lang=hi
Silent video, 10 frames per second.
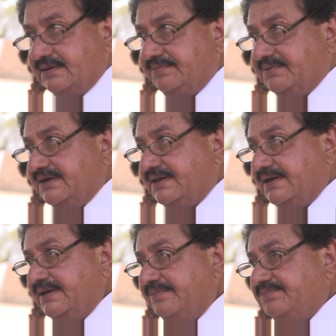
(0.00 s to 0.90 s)
जबकि
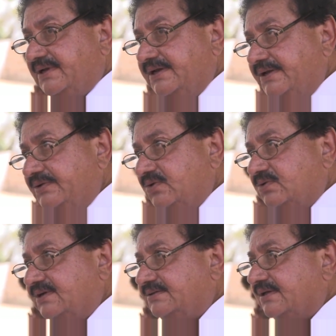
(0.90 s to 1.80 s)
करीब तरीन जो
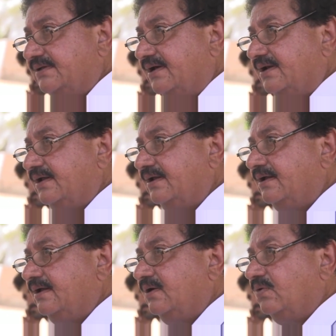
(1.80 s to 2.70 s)
रिश्तेदार हैं
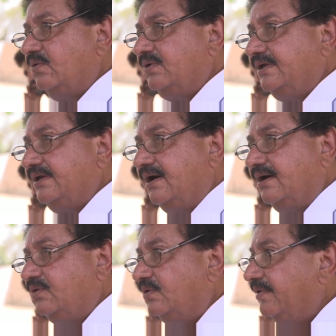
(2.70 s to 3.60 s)
उनकी
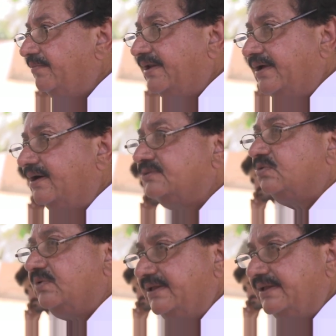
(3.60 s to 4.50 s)
आंखों में मैंने
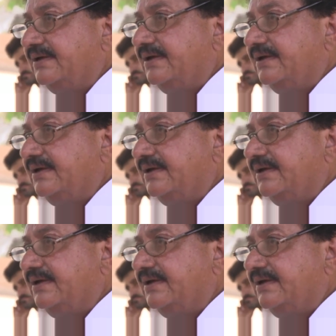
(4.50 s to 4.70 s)
आंसू नहीं